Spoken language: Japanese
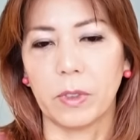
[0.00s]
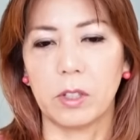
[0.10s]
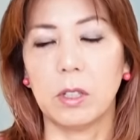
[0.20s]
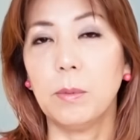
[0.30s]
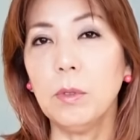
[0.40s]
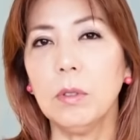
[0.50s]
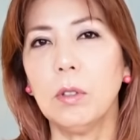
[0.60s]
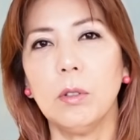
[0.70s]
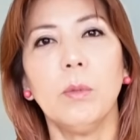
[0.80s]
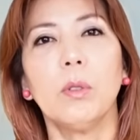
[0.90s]
自分
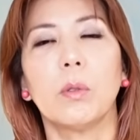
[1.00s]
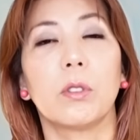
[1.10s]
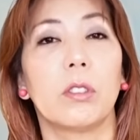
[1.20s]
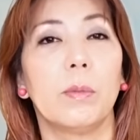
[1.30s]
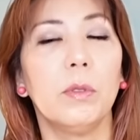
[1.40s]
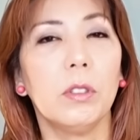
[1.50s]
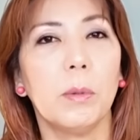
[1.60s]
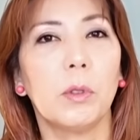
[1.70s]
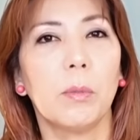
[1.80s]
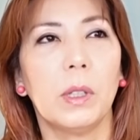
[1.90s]
というものを自分
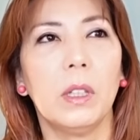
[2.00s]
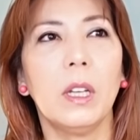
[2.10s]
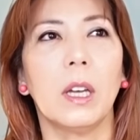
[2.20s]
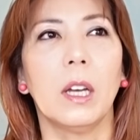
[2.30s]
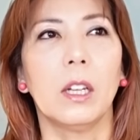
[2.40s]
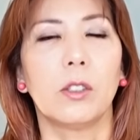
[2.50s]
で認めて